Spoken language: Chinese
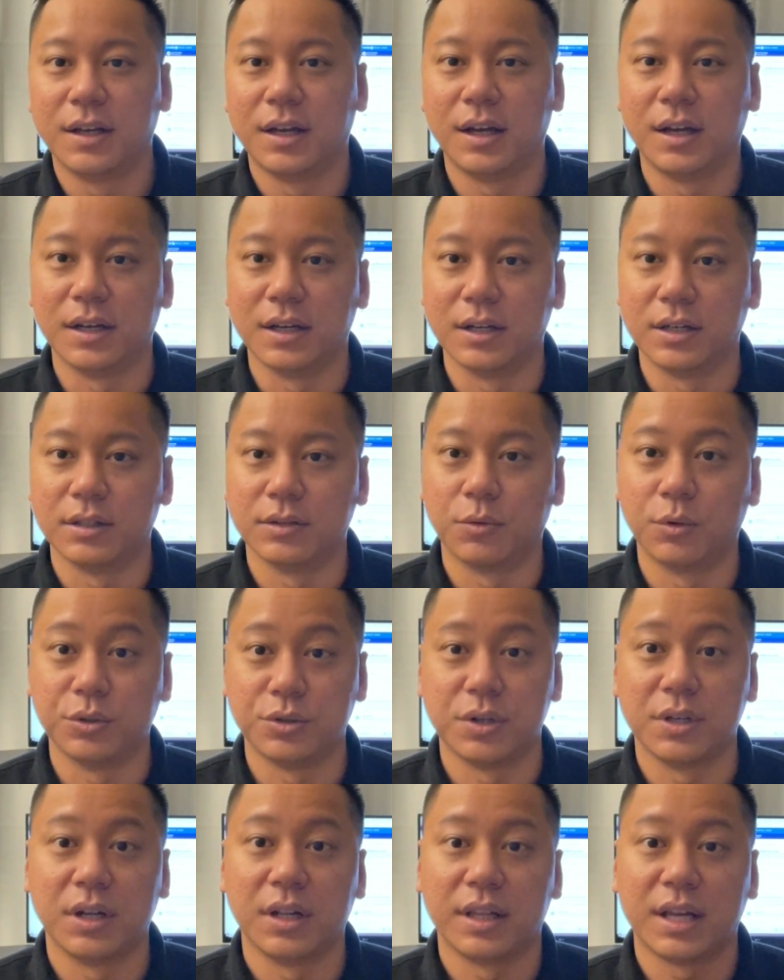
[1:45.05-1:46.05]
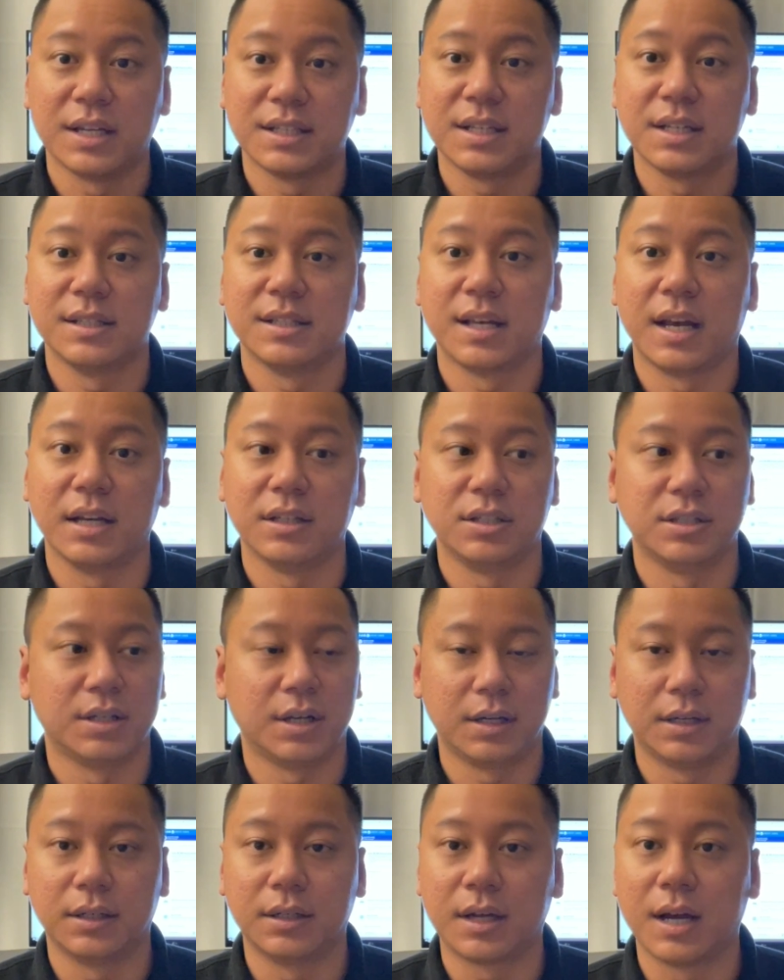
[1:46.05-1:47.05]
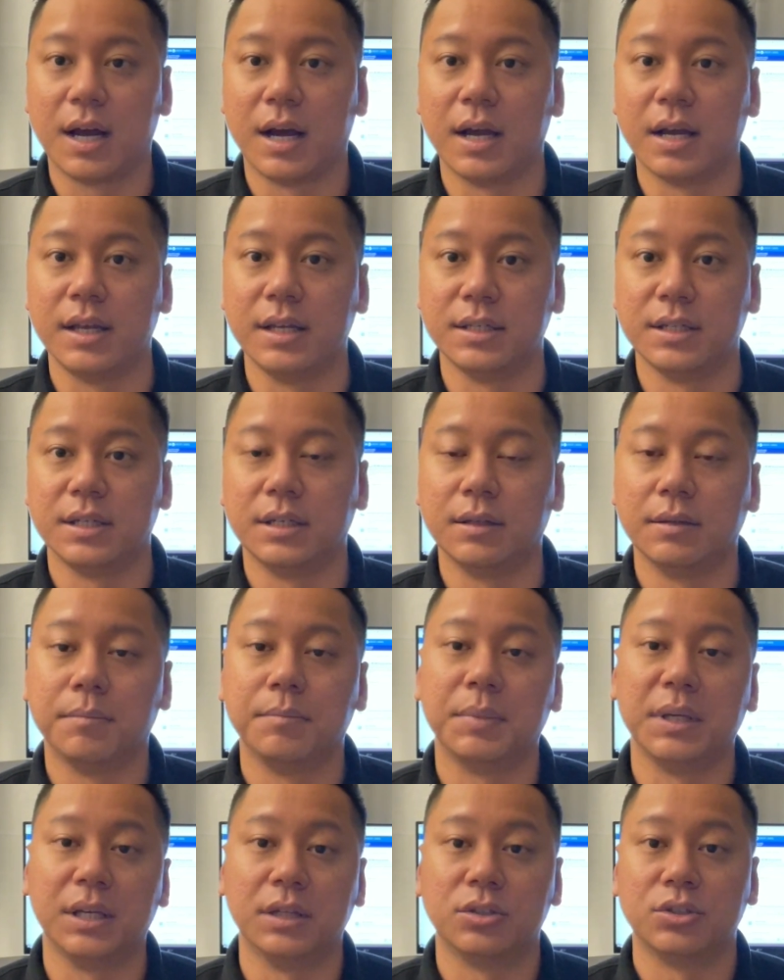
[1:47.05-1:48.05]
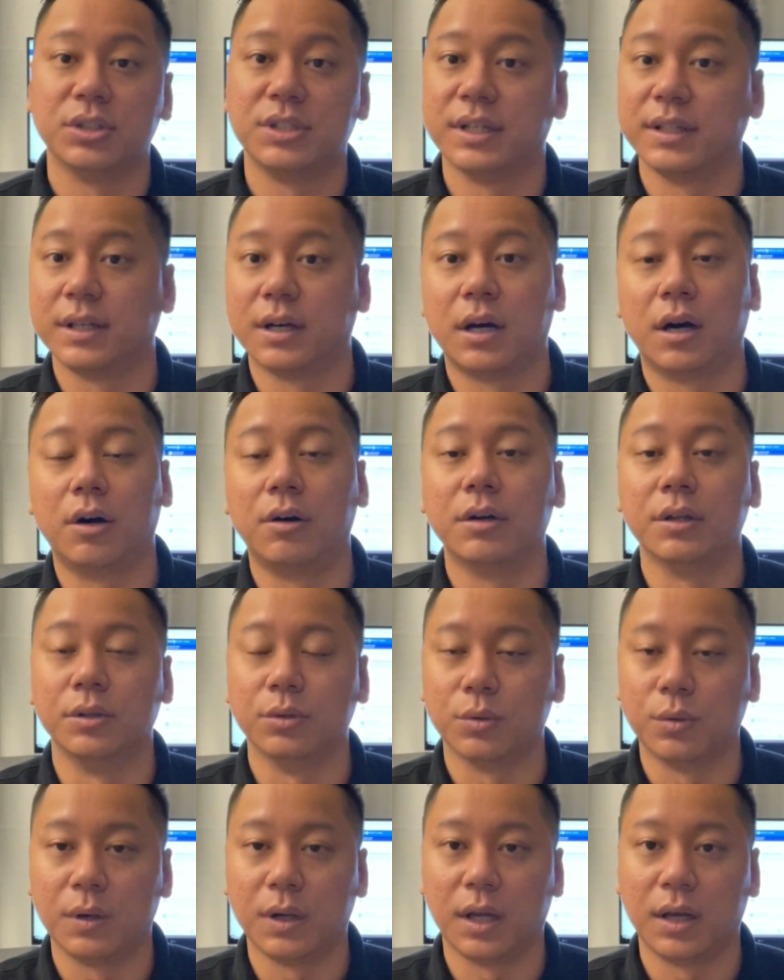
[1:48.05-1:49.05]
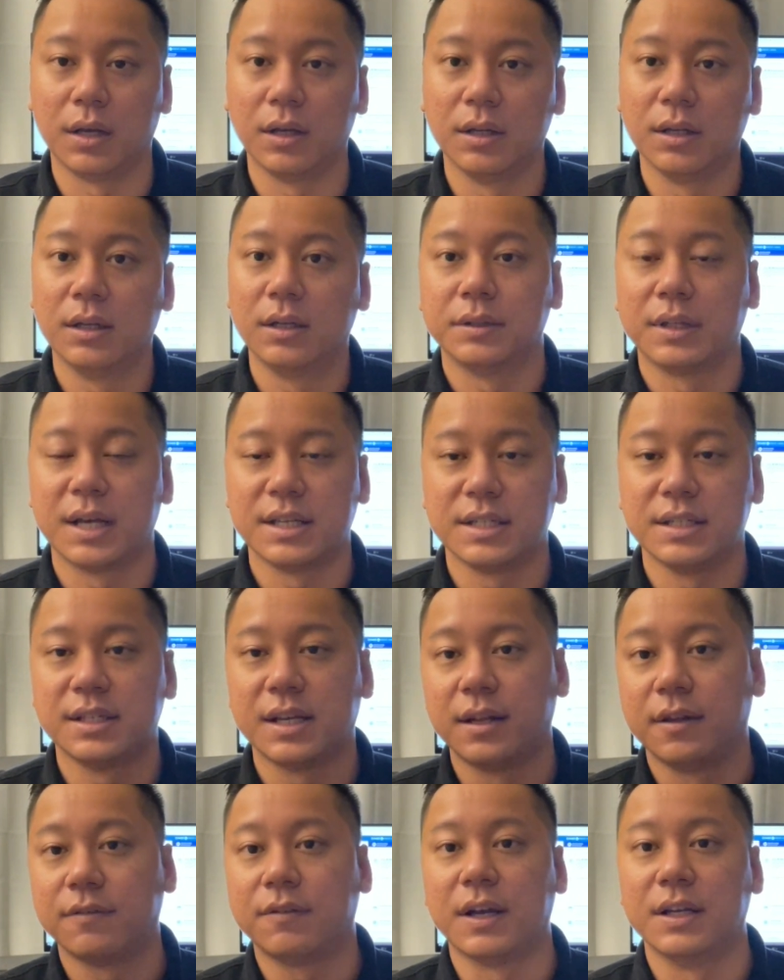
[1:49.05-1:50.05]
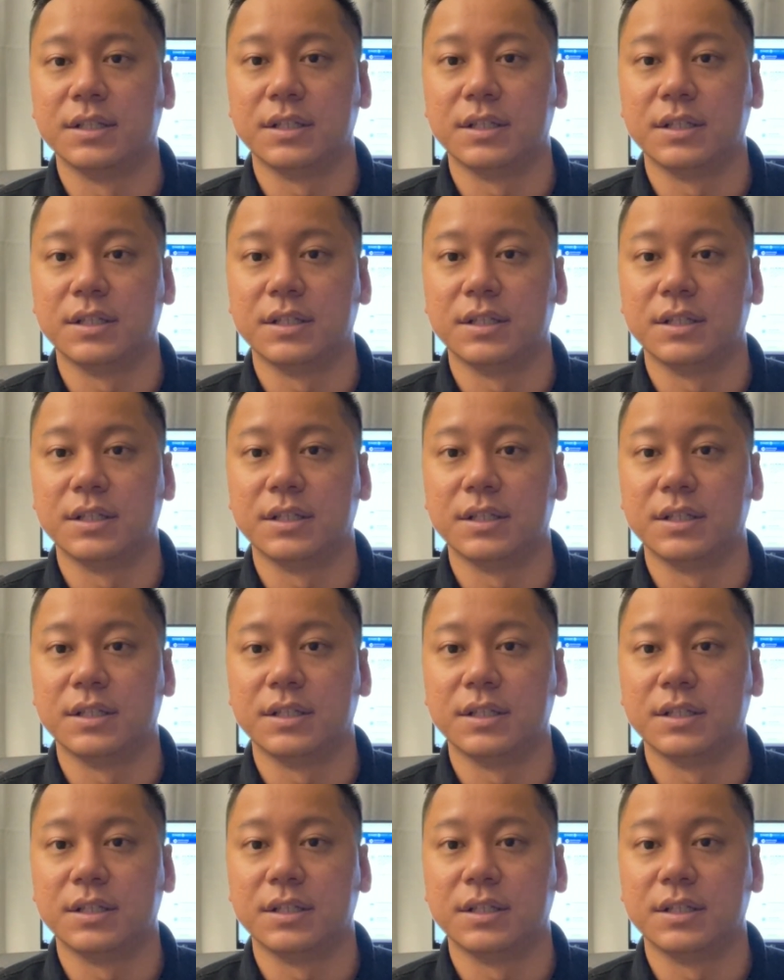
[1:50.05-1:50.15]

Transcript: 呃，我觉得它现在这张卡已经比之前的好很多了。它现在的返